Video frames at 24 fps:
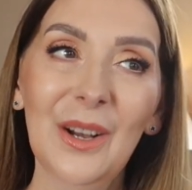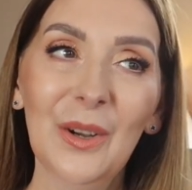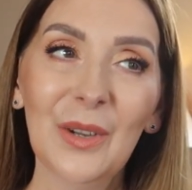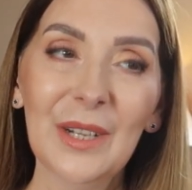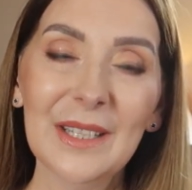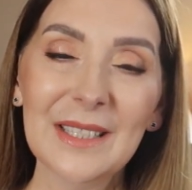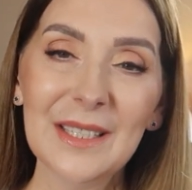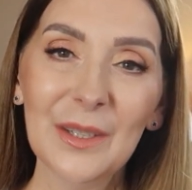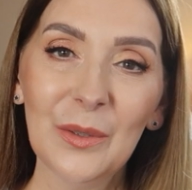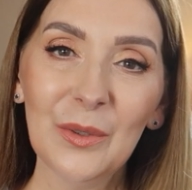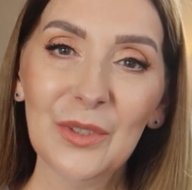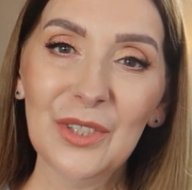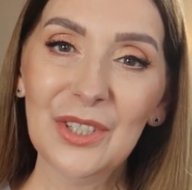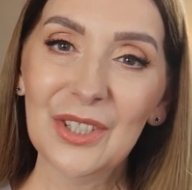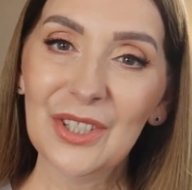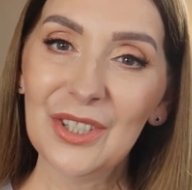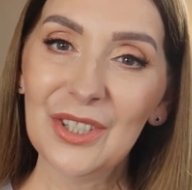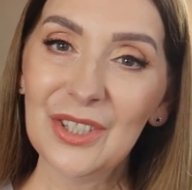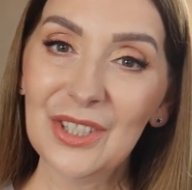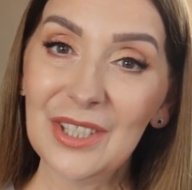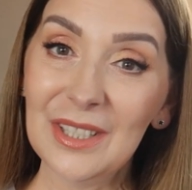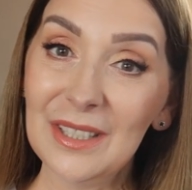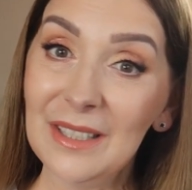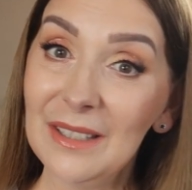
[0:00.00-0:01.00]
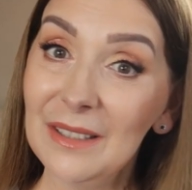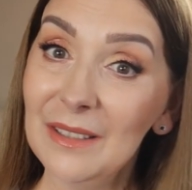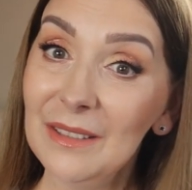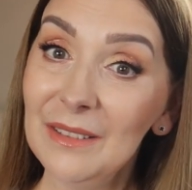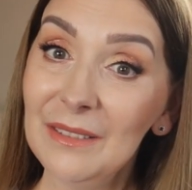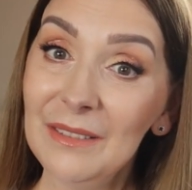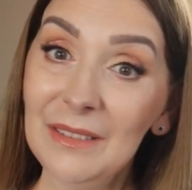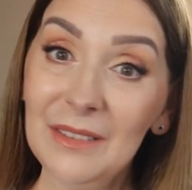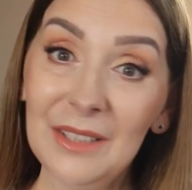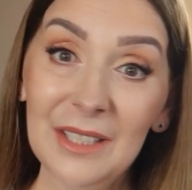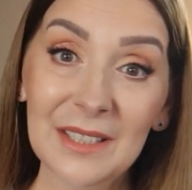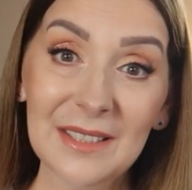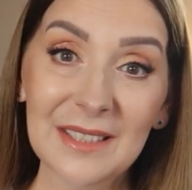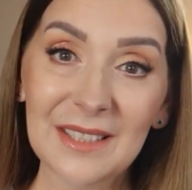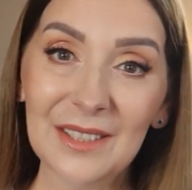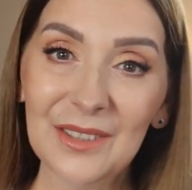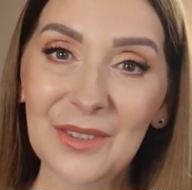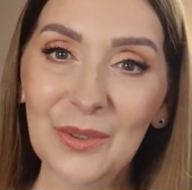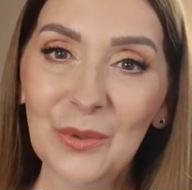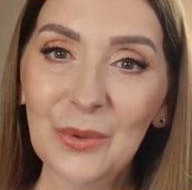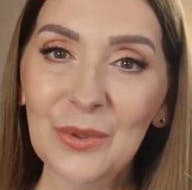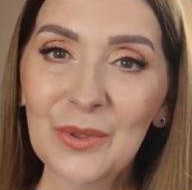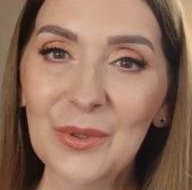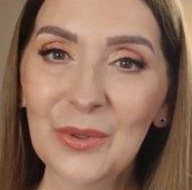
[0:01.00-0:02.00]
Okazało się, że
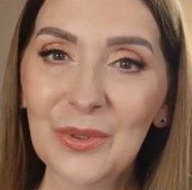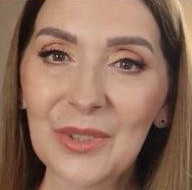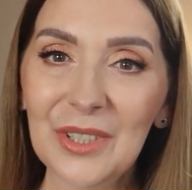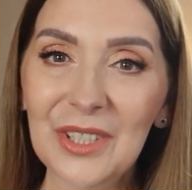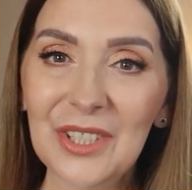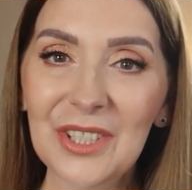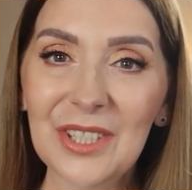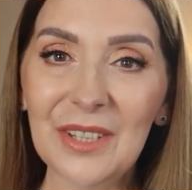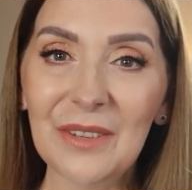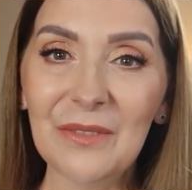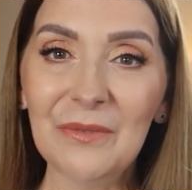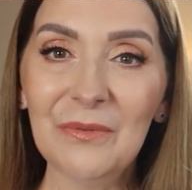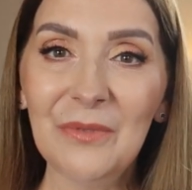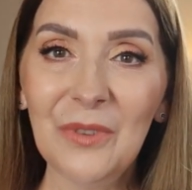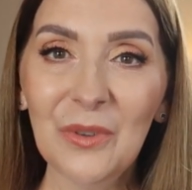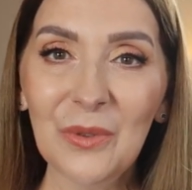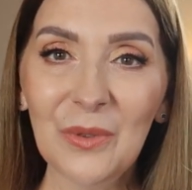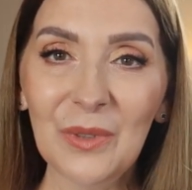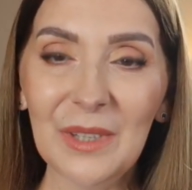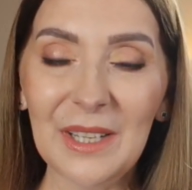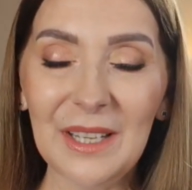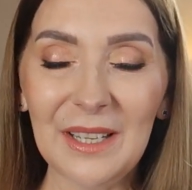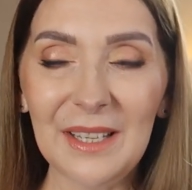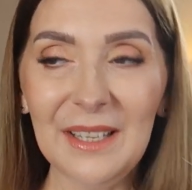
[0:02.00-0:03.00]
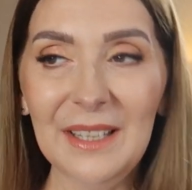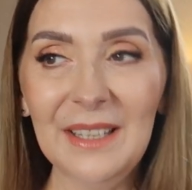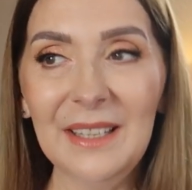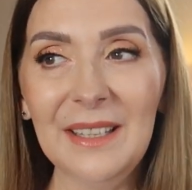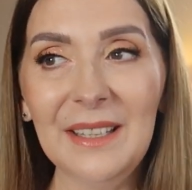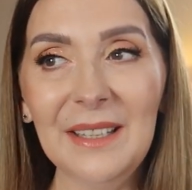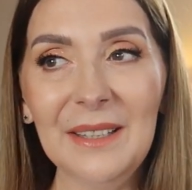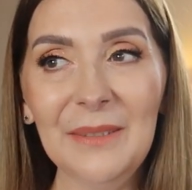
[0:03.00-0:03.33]
niestety u córki się w ogóle